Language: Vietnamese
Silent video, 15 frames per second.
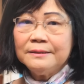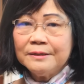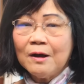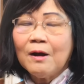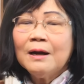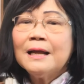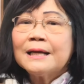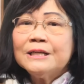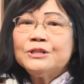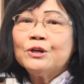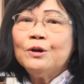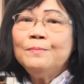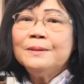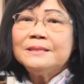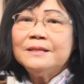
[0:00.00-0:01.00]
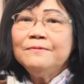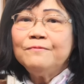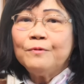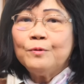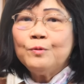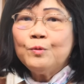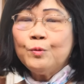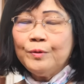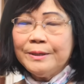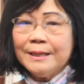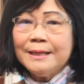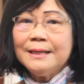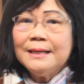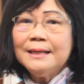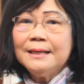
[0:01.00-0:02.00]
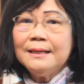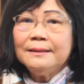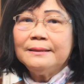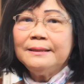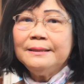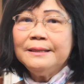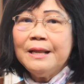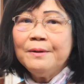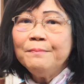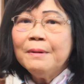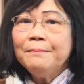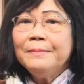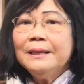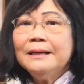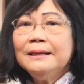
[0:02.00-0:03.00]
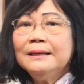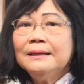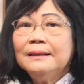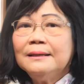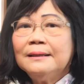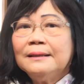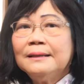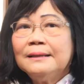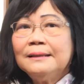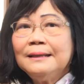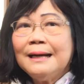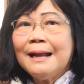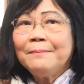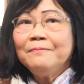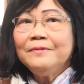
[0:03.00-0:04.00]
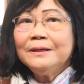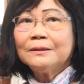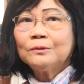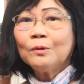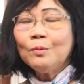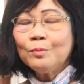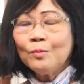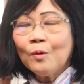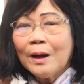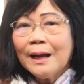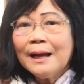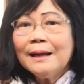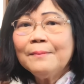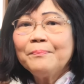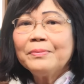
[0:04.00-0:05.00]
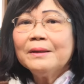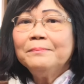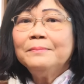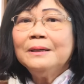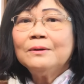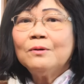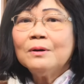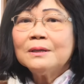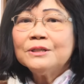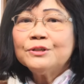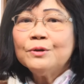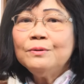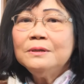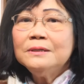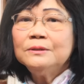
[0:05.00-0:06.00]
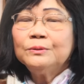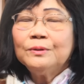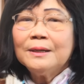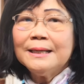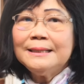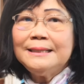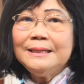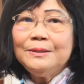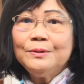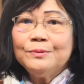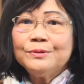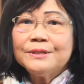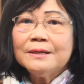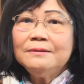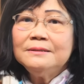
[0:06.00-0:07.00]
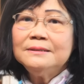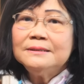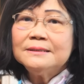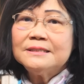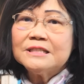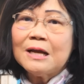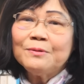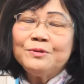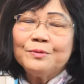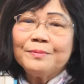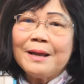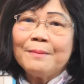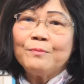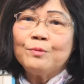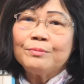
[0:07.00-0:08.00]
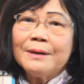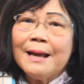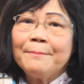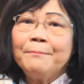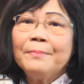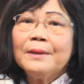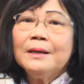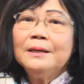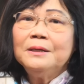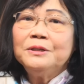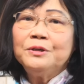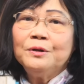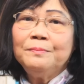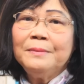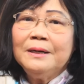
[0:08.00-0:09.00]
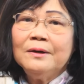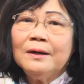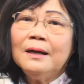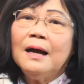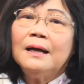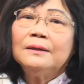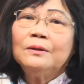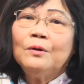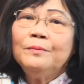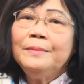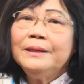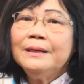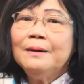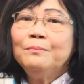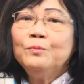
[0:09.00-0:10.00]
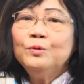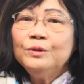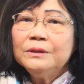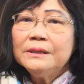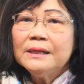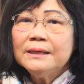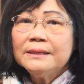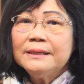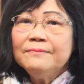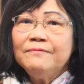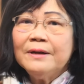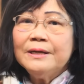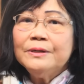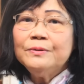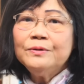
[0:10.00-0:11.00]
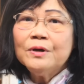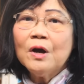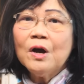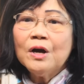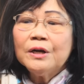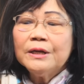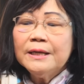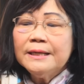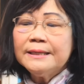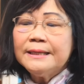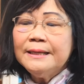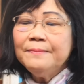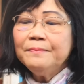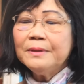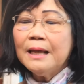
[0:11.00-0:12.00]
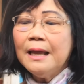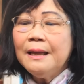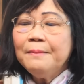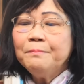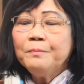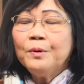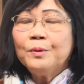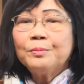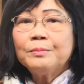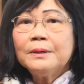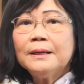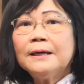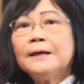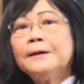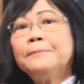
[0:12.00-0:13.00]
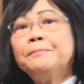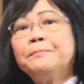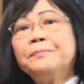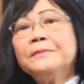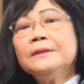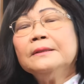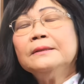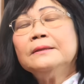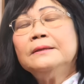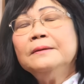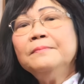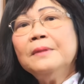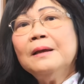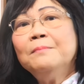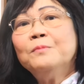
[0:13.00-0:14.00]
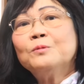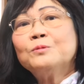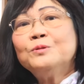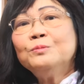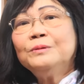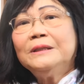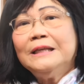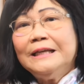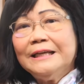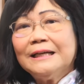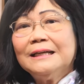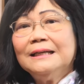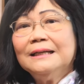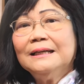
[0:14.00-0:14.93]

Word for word: Đó là cái số mà chính phủ quy định. Thì nếu mà mình à, làm việc tốt quá, mình có cái số lương tôi lấy thí dụ sáu lương 60 ngàn một năm rồi mình nói ờ à, thôi bây giờ muốn về hưu non kiếm thêm một uh, kiếm thêm một chút tiền